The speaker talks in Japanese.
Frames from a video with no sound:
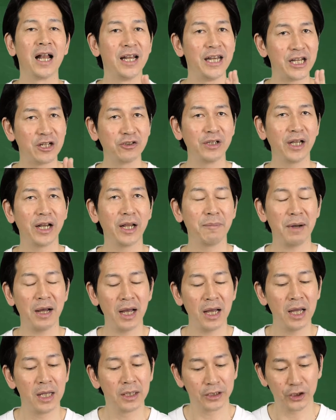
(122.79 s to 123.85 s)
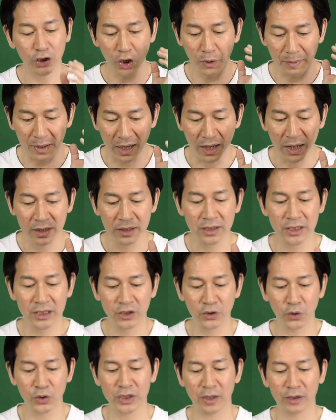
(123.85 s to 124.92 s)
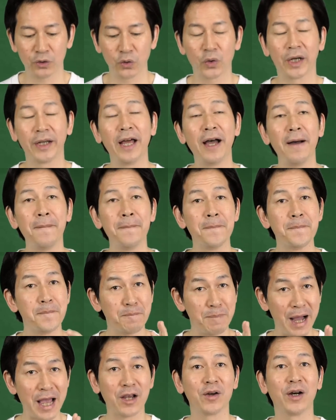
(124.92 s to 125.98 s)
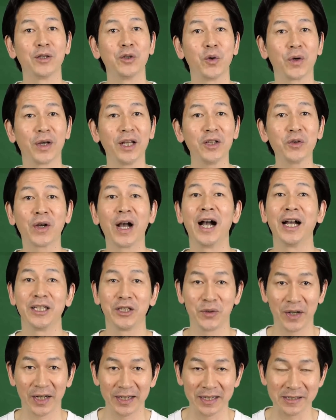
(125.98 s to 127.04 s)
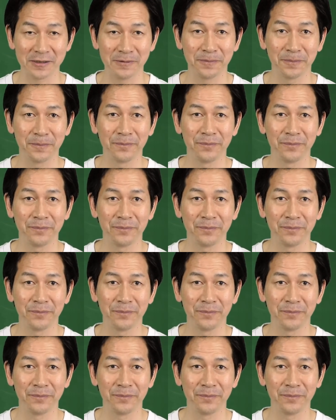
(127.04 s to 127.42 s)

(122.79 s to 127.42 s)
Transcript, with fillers: 陸であれば、例えば自動車はどうかな、バイクはどうかなと考えていくわけです。